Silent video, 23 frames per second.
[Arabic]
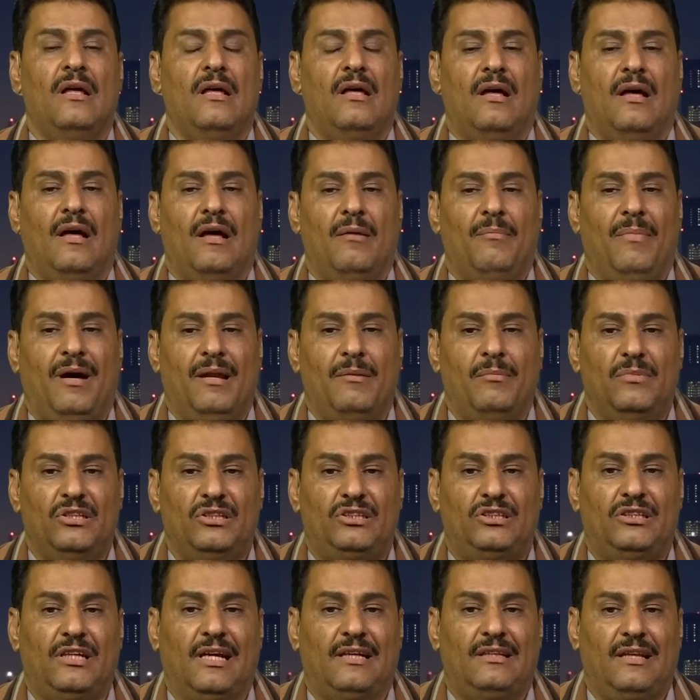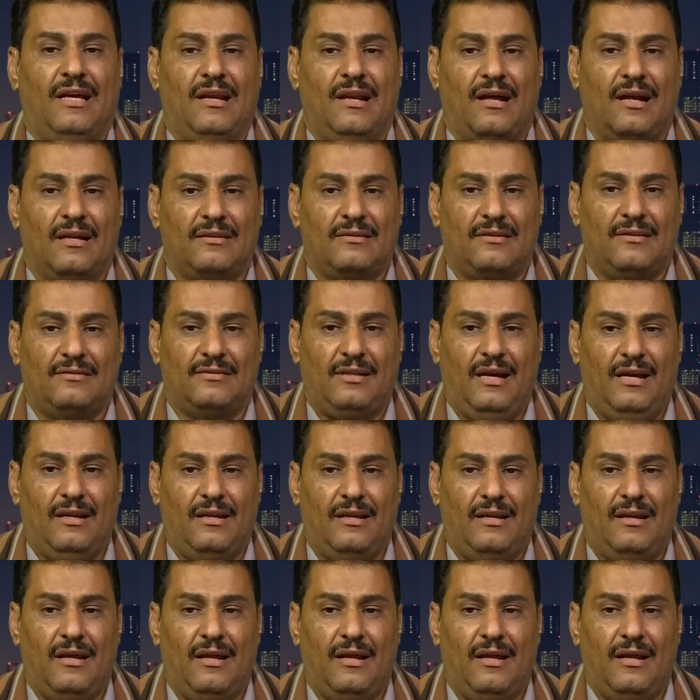آه، مع الميليشيات على خط ساحل